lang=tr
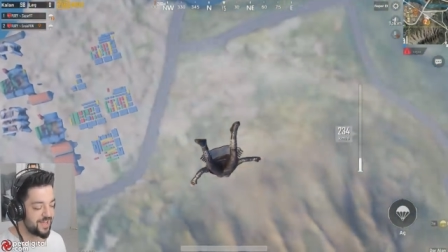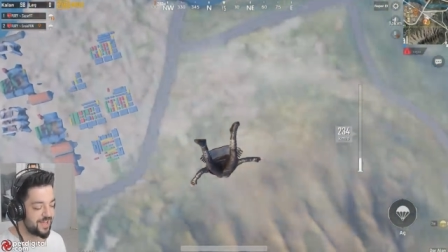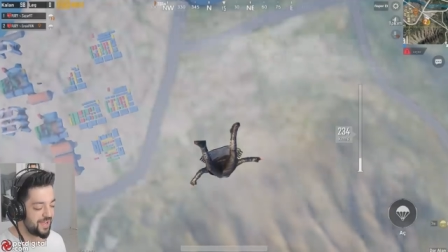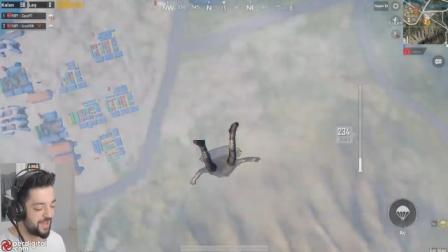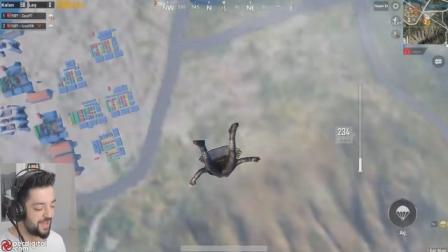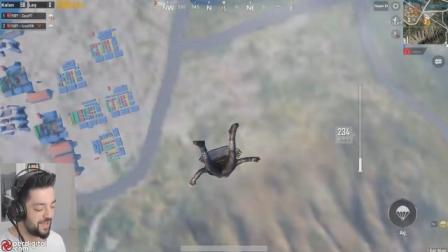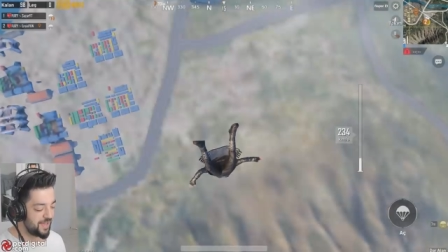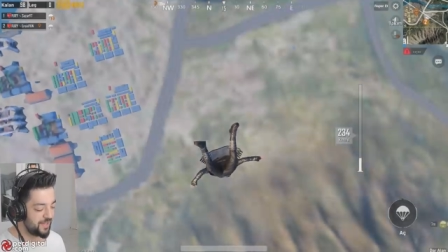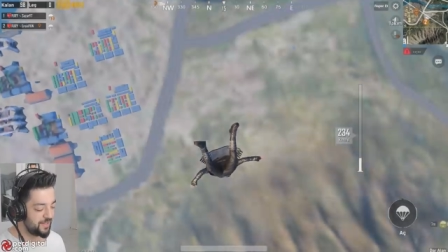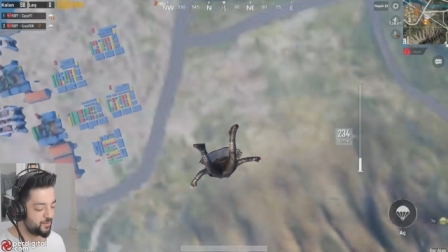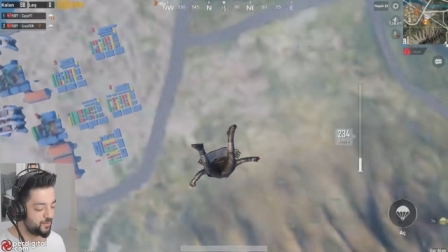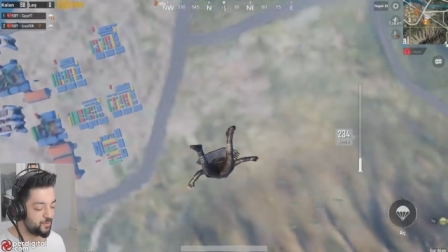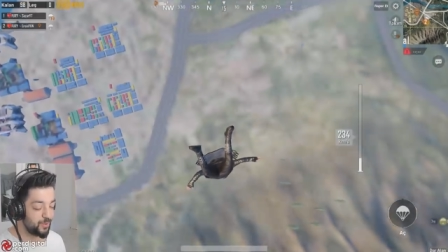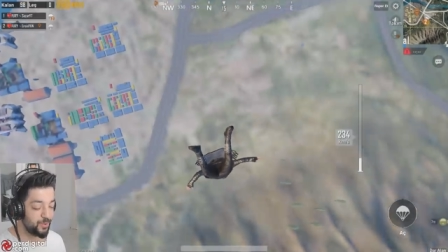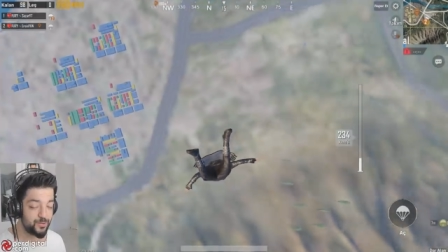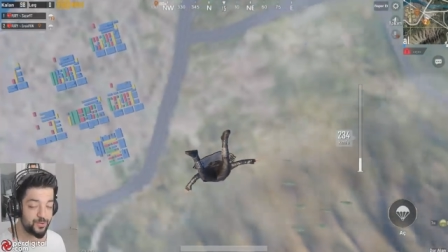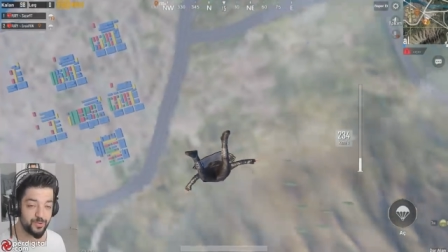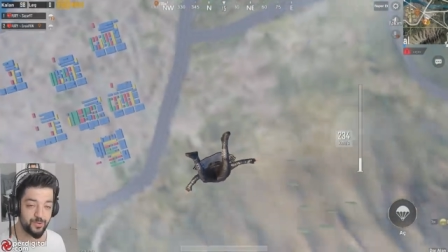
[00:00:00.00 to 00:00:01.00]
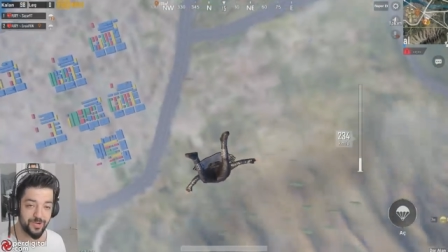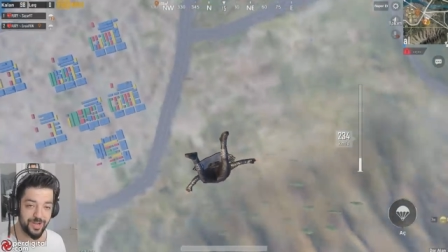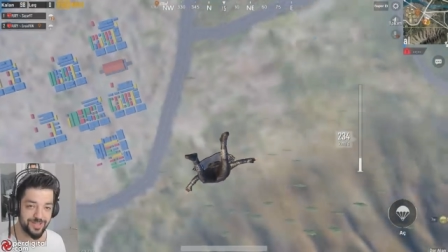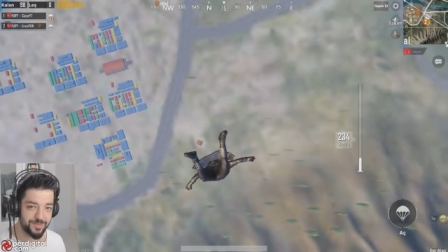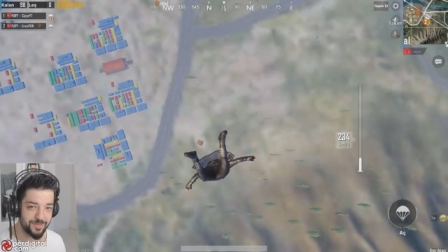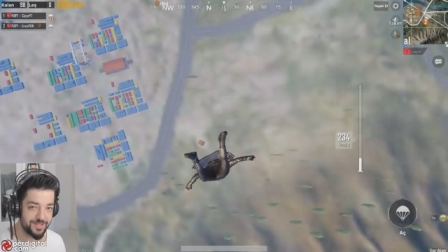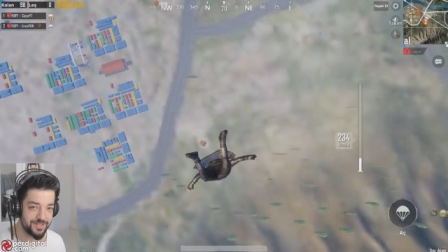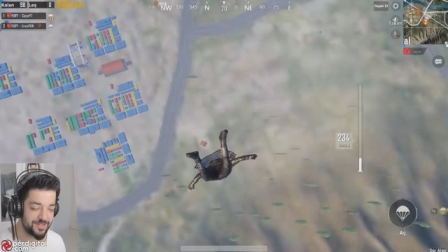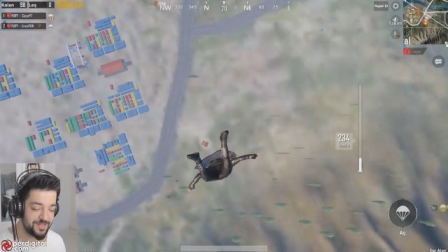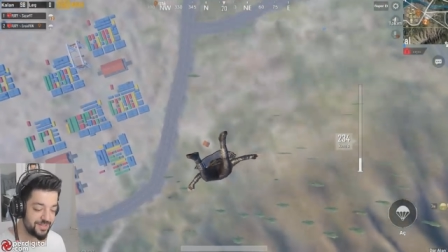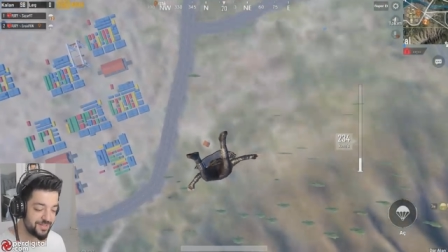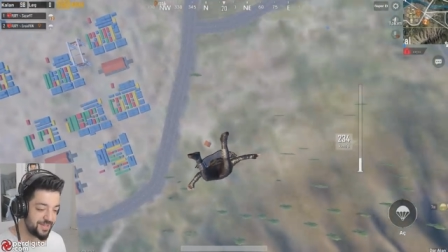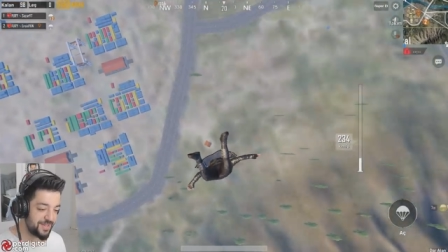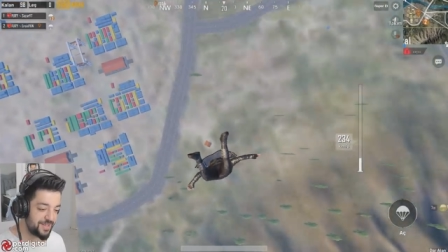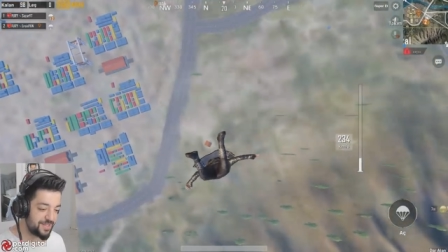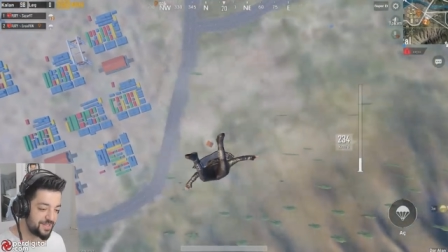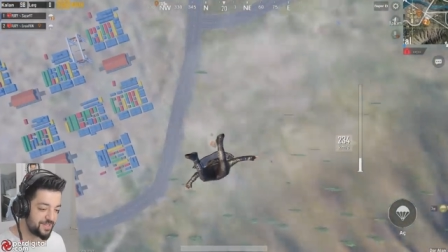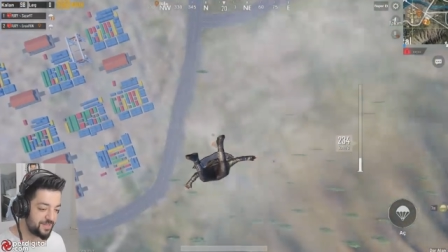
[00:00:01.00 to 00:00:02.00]
e, Duo Squad
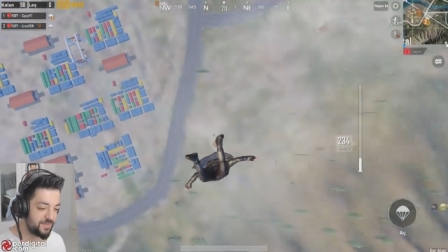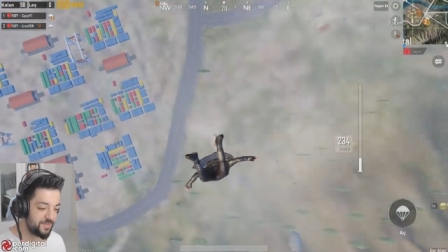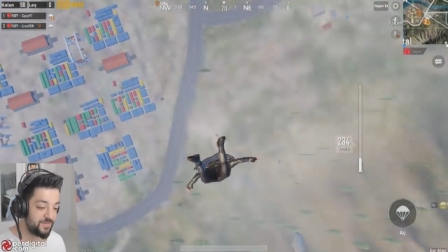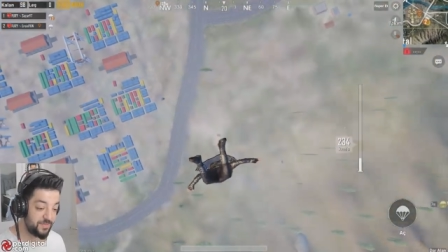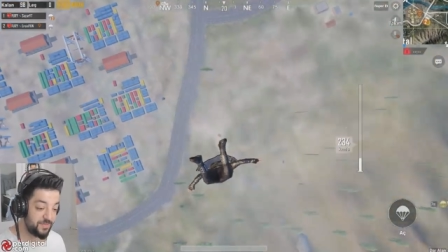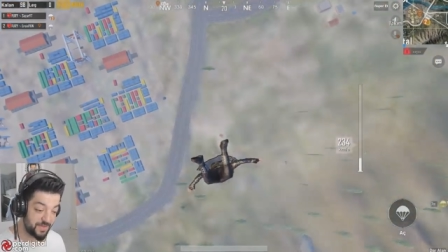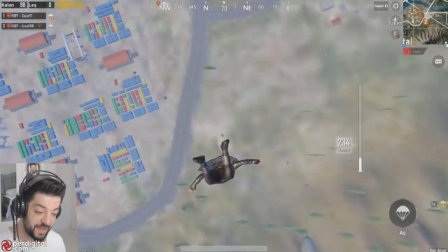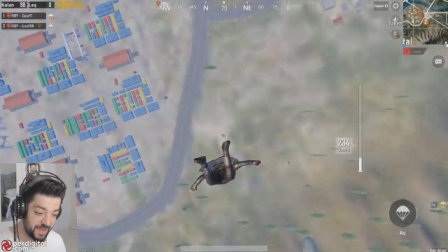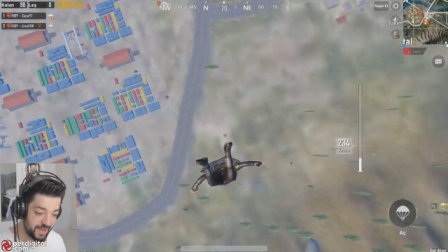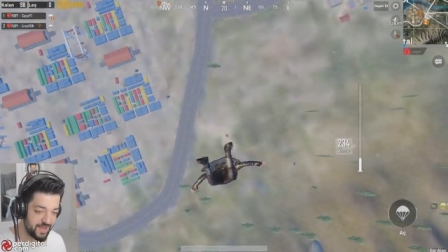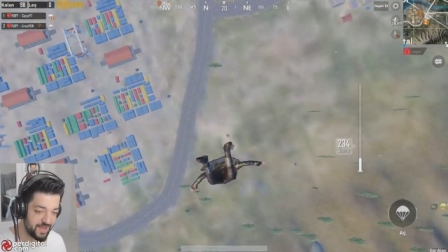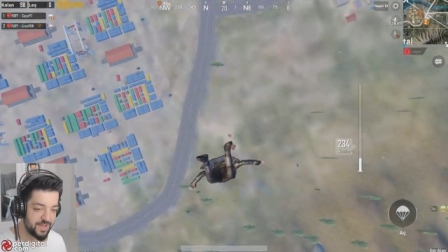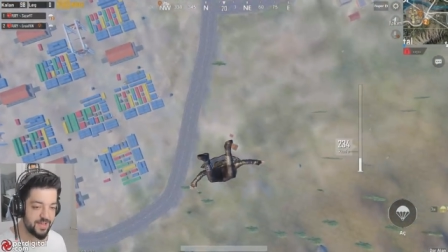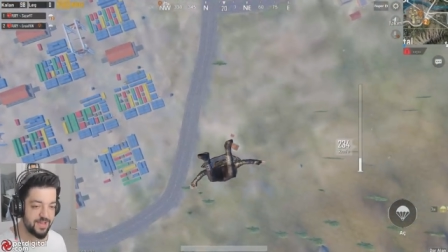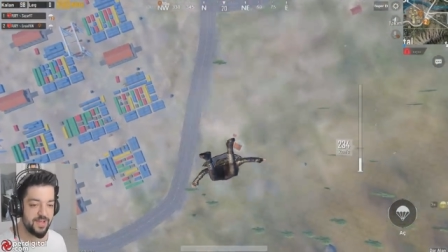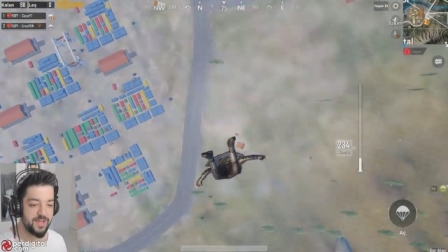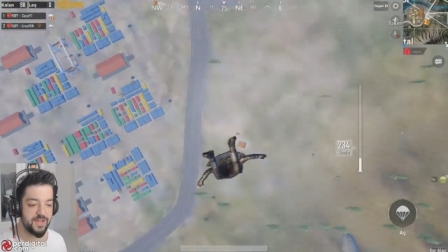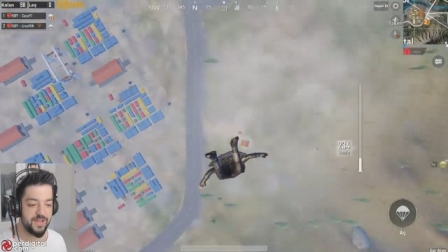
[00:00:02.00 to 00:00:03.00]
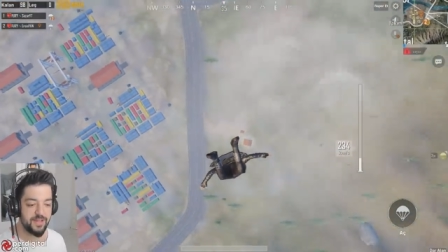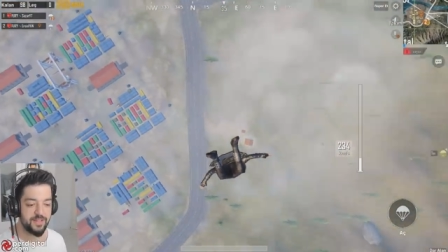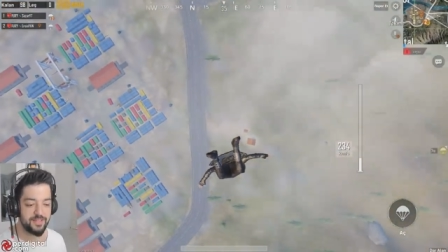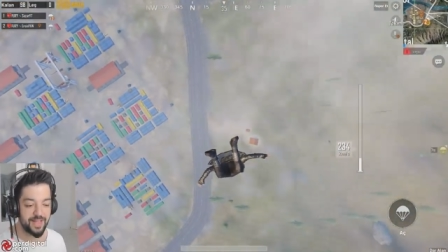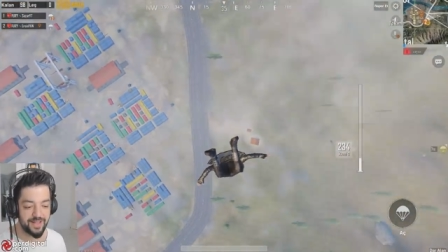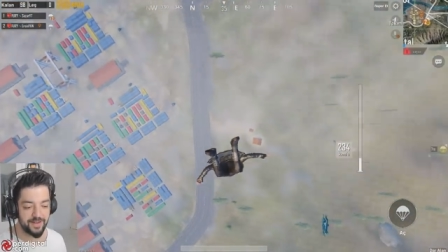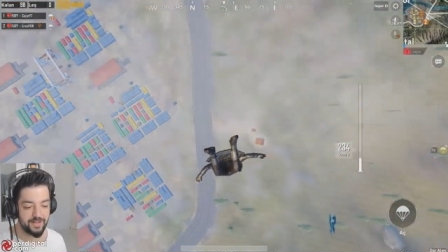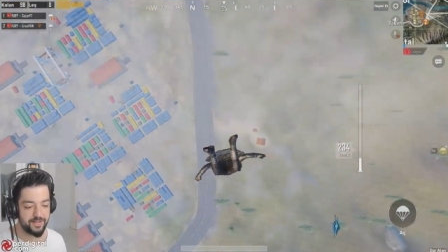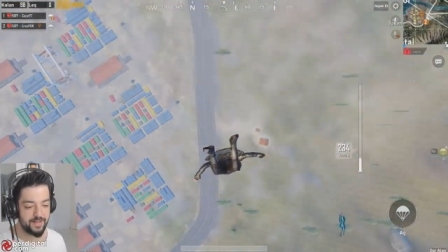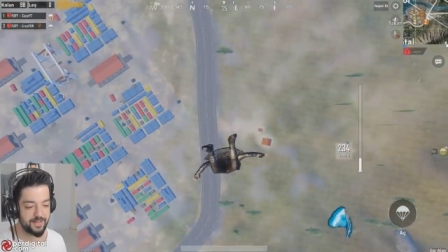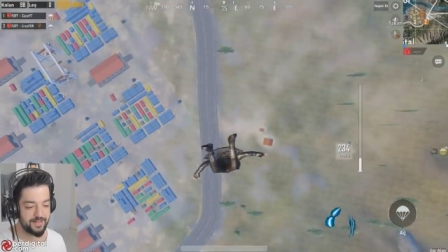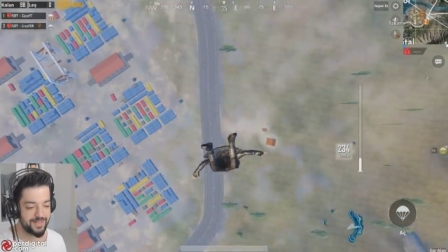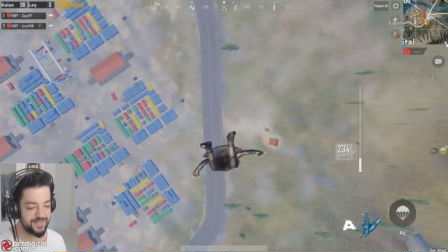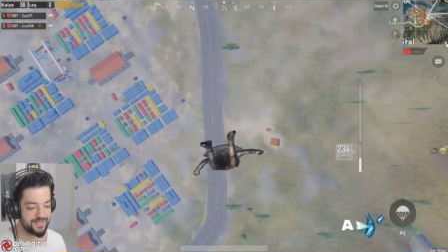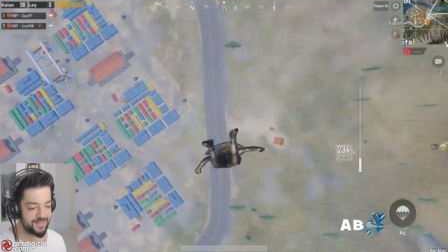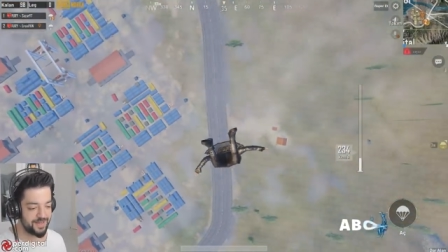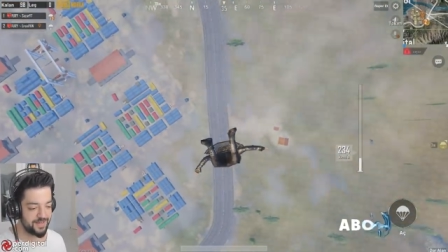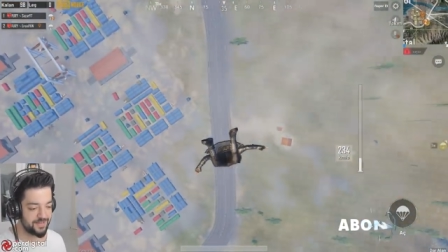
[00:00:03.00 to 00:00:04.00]
maçındayız ve dar
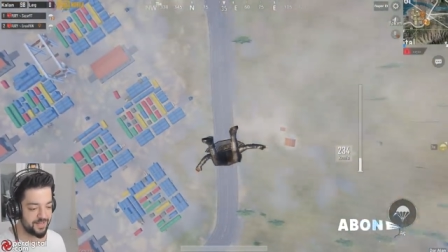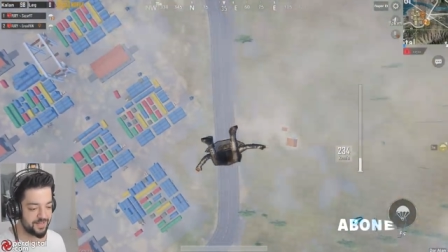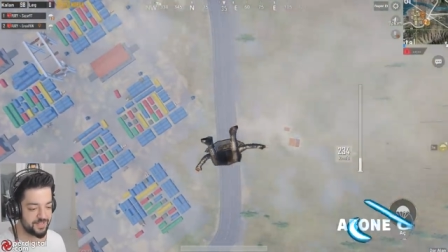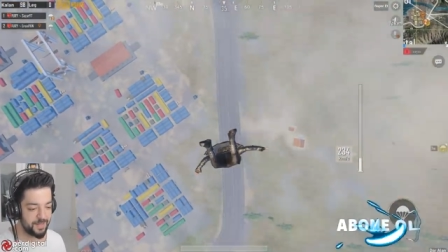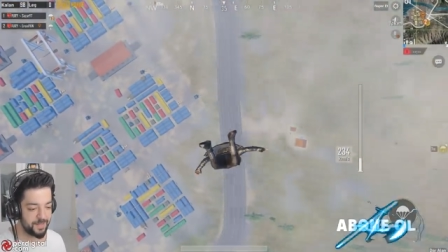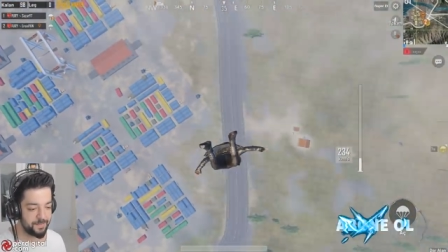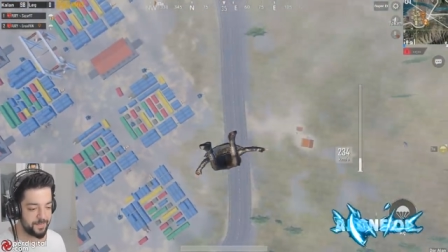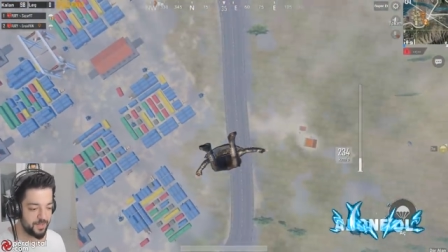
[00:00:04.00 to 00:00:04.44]
alandayız arkadaşlar.